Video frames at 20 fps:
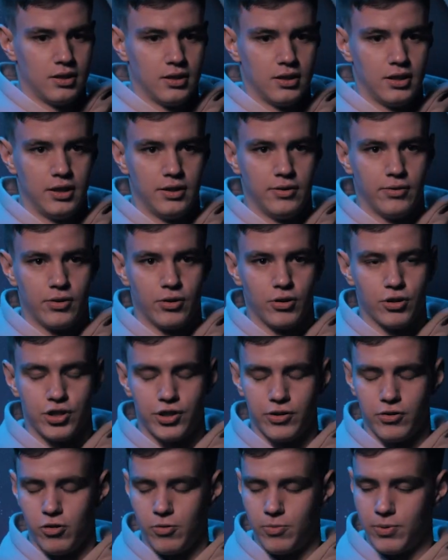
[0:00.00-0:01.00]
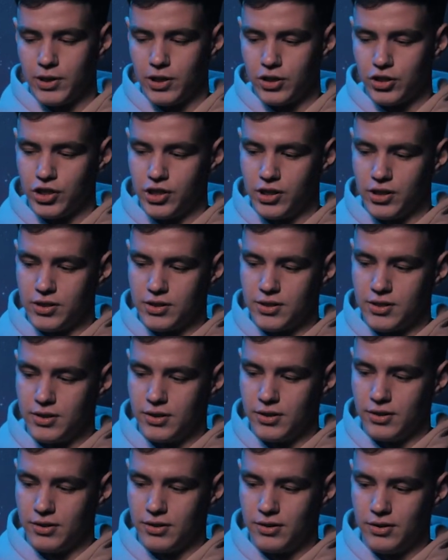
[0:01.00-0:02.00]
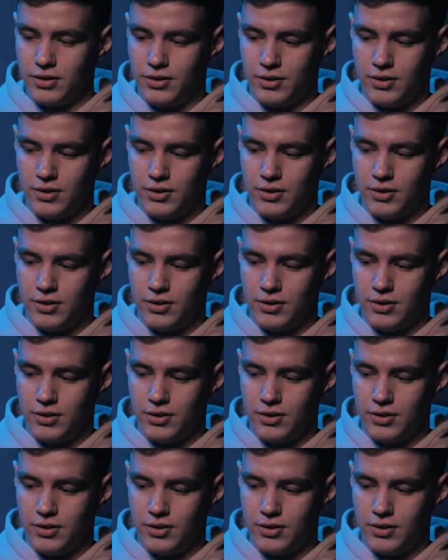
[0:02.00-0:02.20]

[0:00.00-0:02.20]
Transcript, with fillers: ты врешь о его продолжительности.